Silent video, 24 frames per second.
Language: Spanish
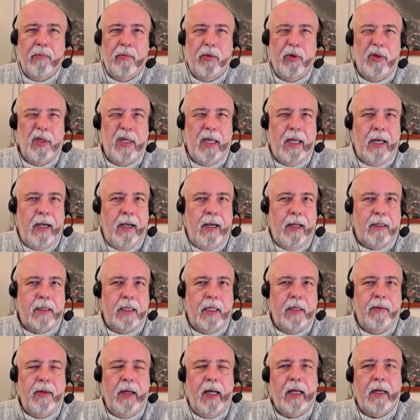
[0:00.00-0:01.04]
pudieran
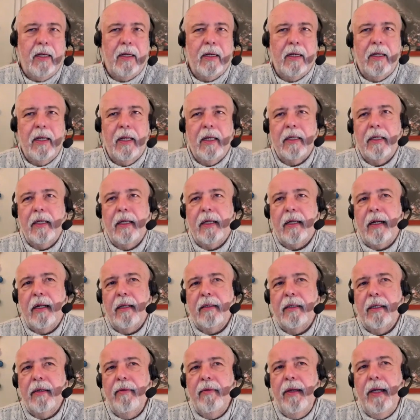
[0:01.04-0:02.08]
activar la guerra
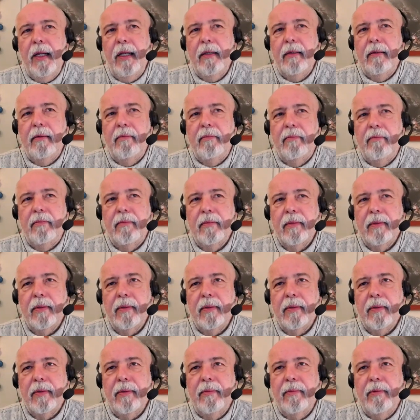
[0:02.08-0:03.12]
civil
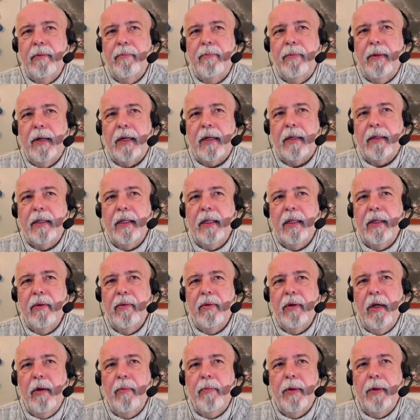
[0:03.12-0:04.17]
como parte de
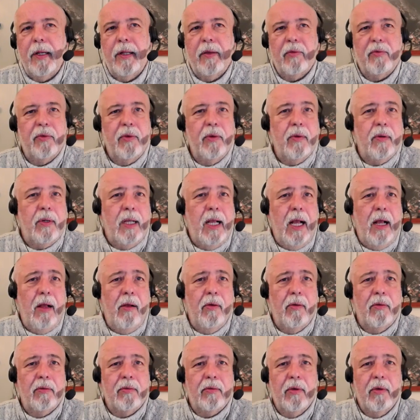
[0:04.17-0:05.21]
una operación
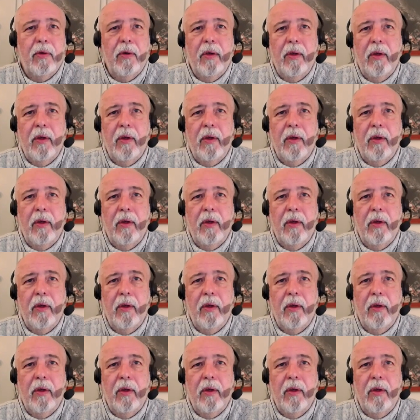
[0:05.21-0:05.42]
caos